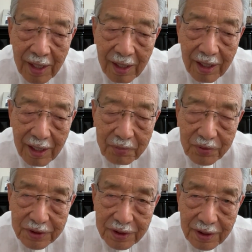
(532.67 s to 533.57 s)
えー、
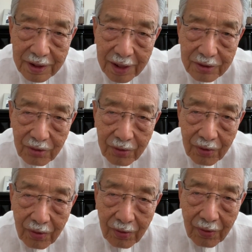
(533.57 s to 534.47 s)
プーチン大統
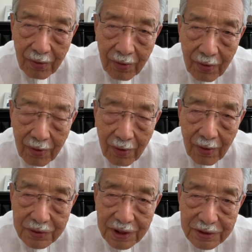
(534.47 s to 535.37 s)
領
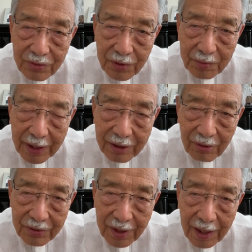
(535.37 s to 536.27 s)
を戦争に巻き
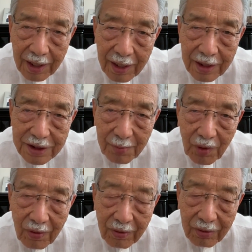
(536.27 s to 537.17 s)
込んで、えー、しか
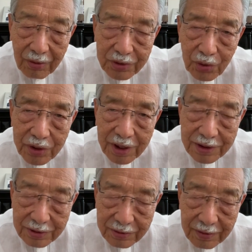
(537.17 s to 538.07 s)
もこれを長期
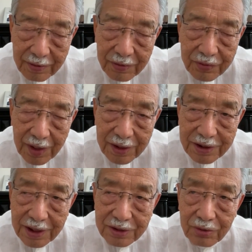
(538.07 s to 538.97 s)
化する。ウクライナ
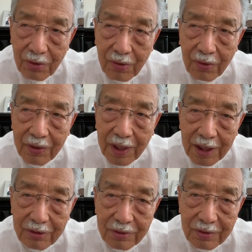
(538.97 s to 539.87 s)
戦争をこれか
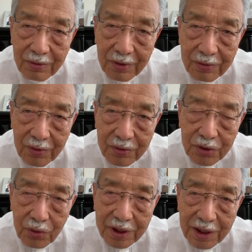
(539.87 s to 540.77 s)
らどんどんどんどん
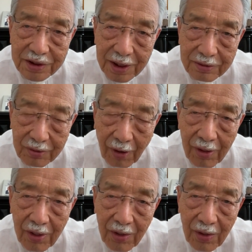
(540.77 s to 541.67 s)
長期化していく
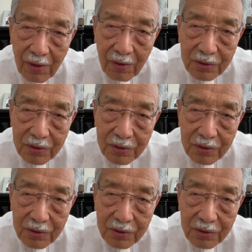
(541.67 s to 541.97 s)
と。